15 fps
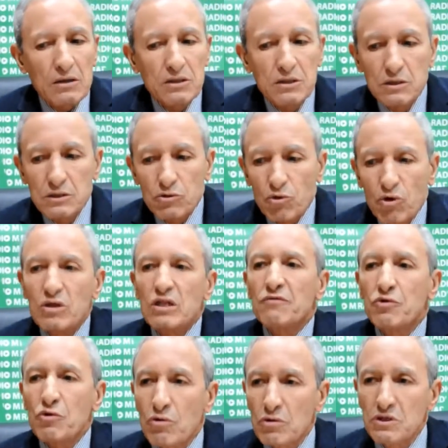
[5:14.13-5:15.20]
qui relèvent
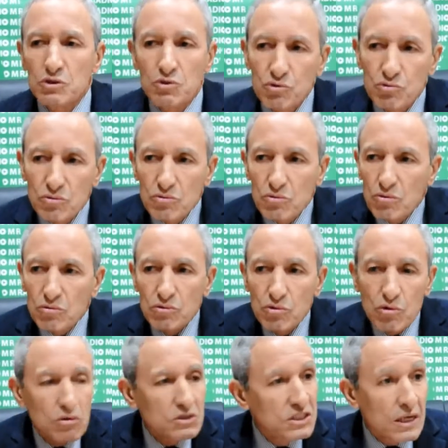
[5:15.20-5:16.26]
de conditions, donc de
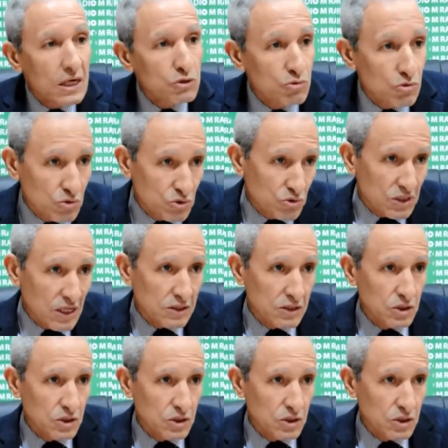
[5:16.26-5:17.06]
considérations en juste